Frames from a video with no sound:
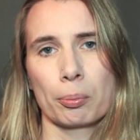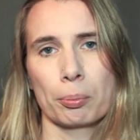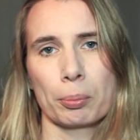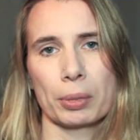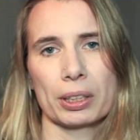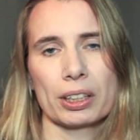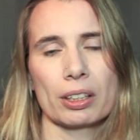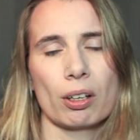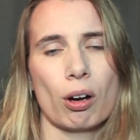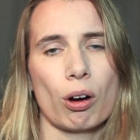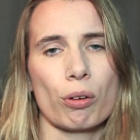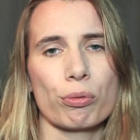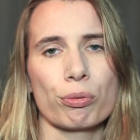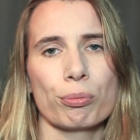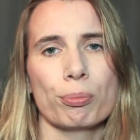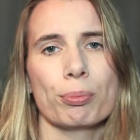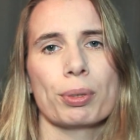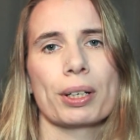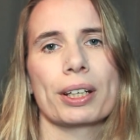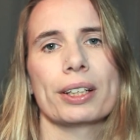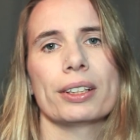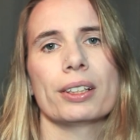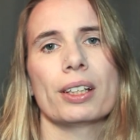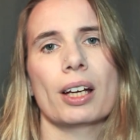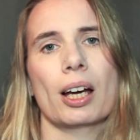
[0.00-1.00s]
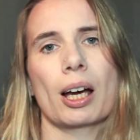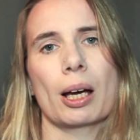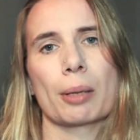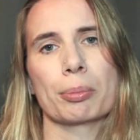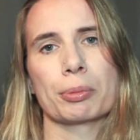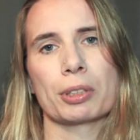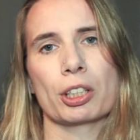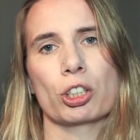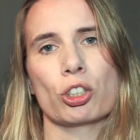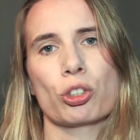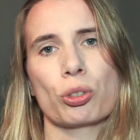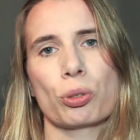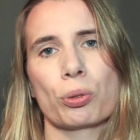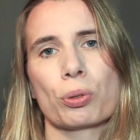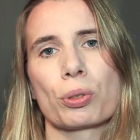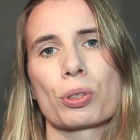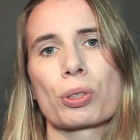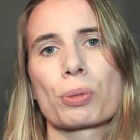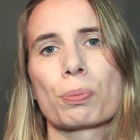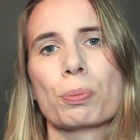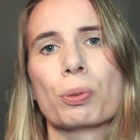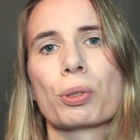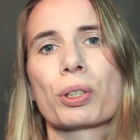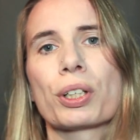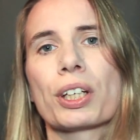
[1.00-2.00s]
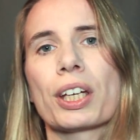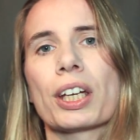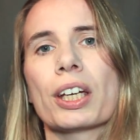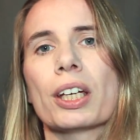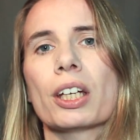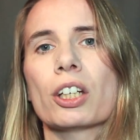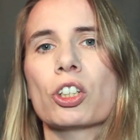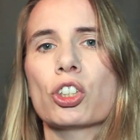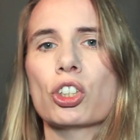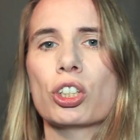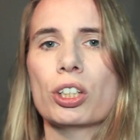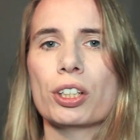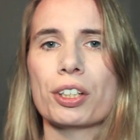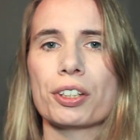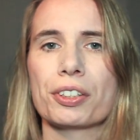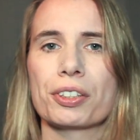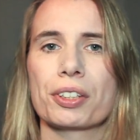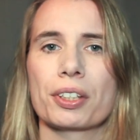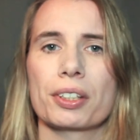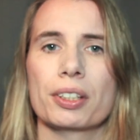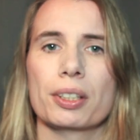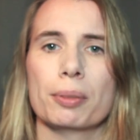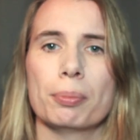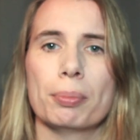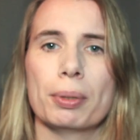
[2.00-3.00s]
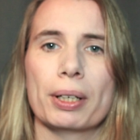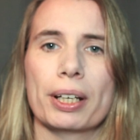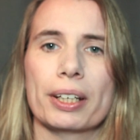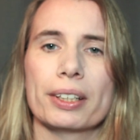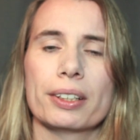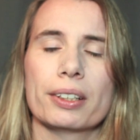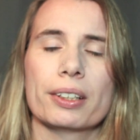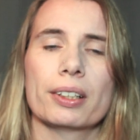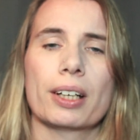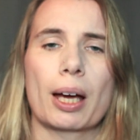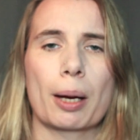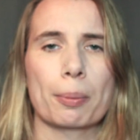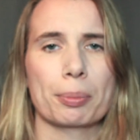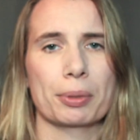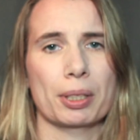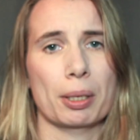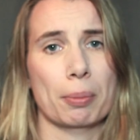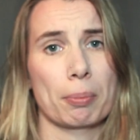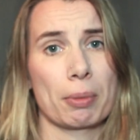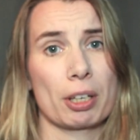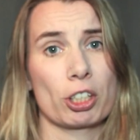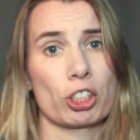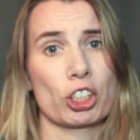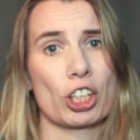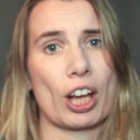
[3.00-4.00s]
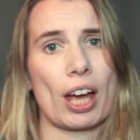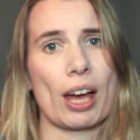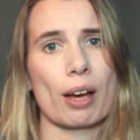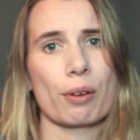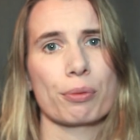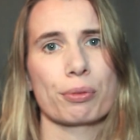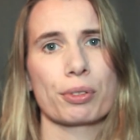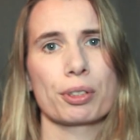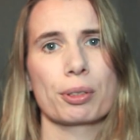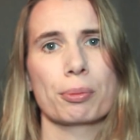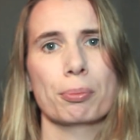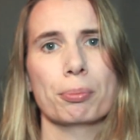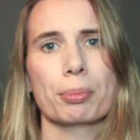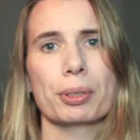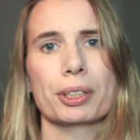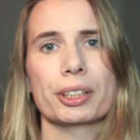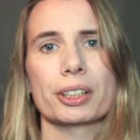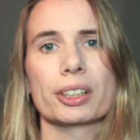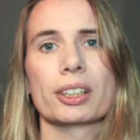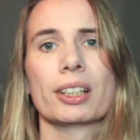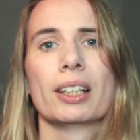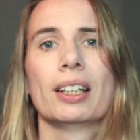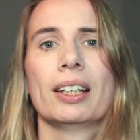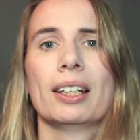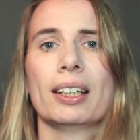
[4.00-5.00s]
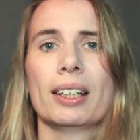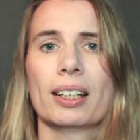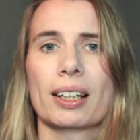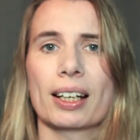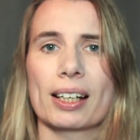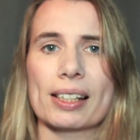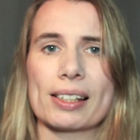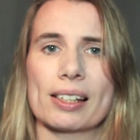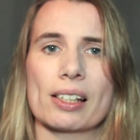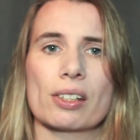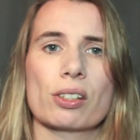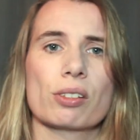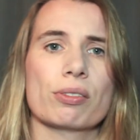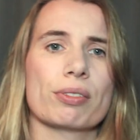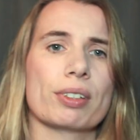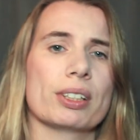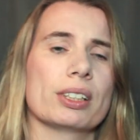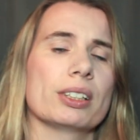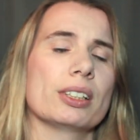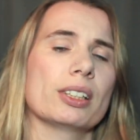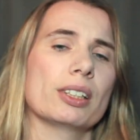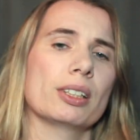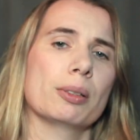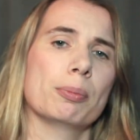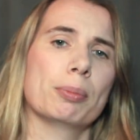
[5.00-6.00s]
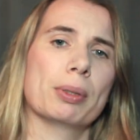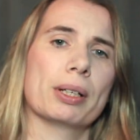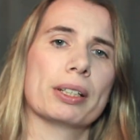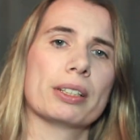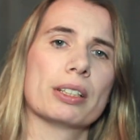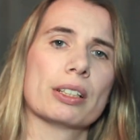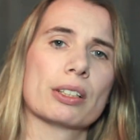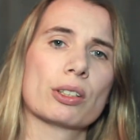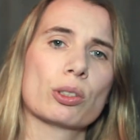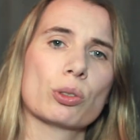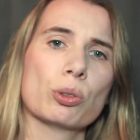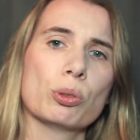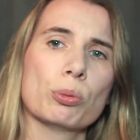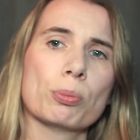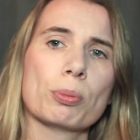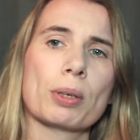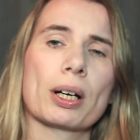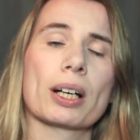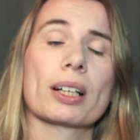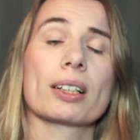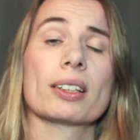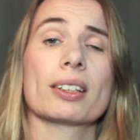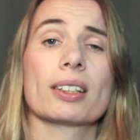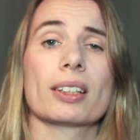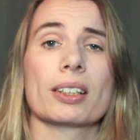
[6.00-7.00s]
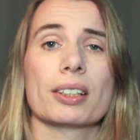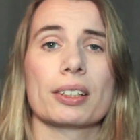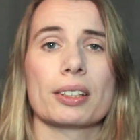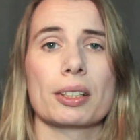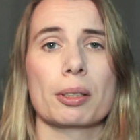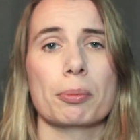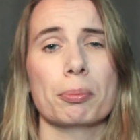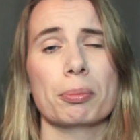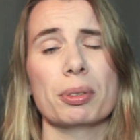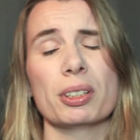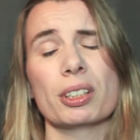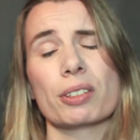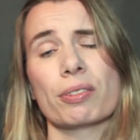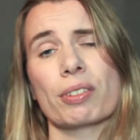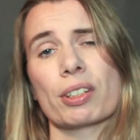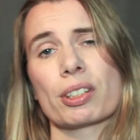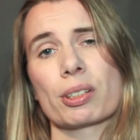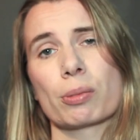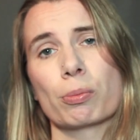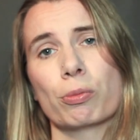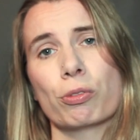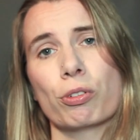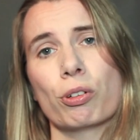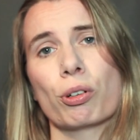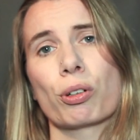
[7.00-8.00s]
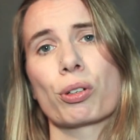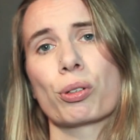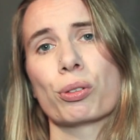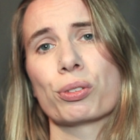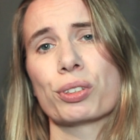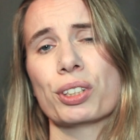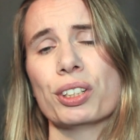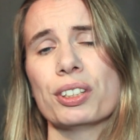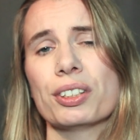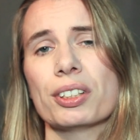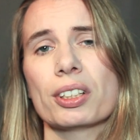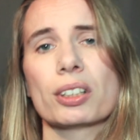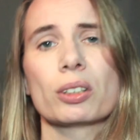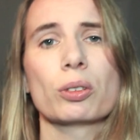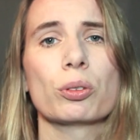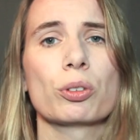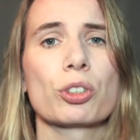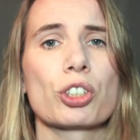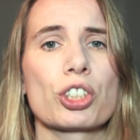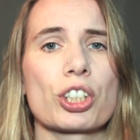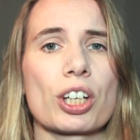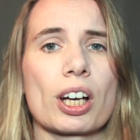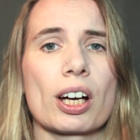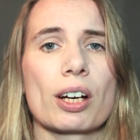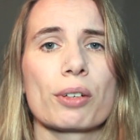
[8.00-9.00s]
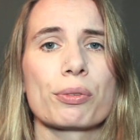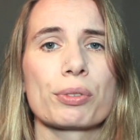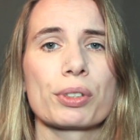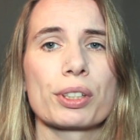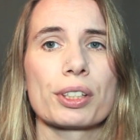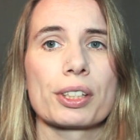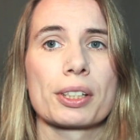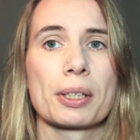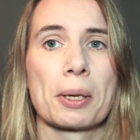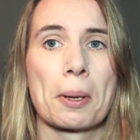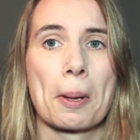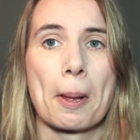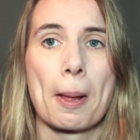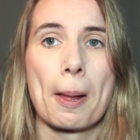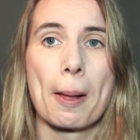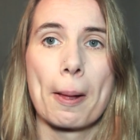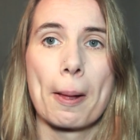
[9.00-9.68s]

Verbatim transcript: Mit einer offenen Blende habt ihr ein schönes Bouquet, schließt ihr die Blende, habt ihr mehr Schärfe im Bild. Heißt also, wenn ihr die Blende zumacht, kriegt ihr ein Bild, was im Vorder- und Hintergrund scharf ist.